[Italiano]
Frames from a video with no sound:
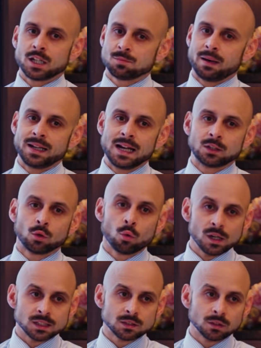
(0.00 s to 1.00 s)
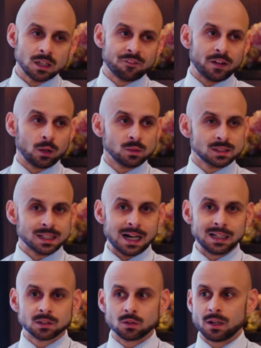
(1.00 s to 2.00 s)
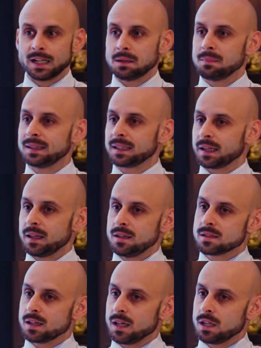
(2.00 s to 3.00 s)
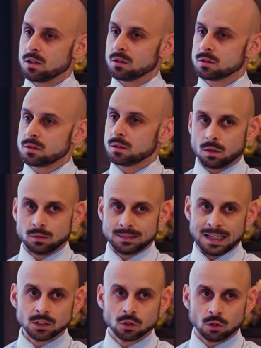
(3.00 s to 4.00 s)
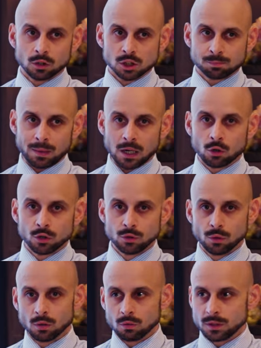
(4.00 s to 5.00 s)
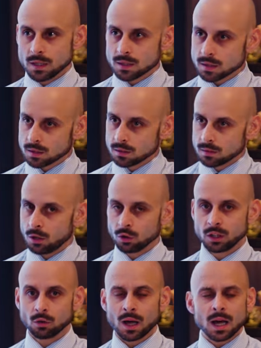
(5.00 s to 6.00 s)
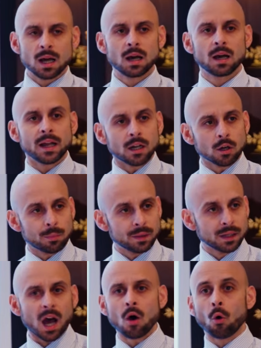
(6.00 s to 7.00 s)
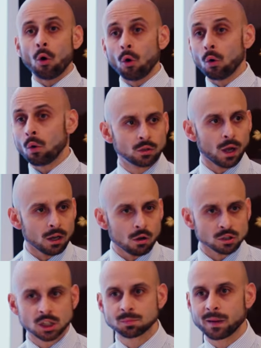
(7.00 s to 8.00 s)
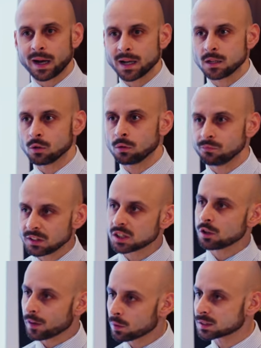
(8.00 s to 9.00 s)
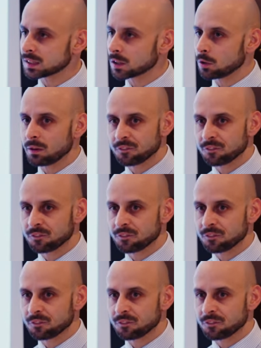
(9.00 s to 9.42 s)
hai sbagliato questo, devi fare quest'altro, è nel mente che gli insegno, intanto spacco in due l'audience e loro dicono ah ecco perché, ah, oh, ecco cosa sbaglio, invece devo fare quest'altra roba,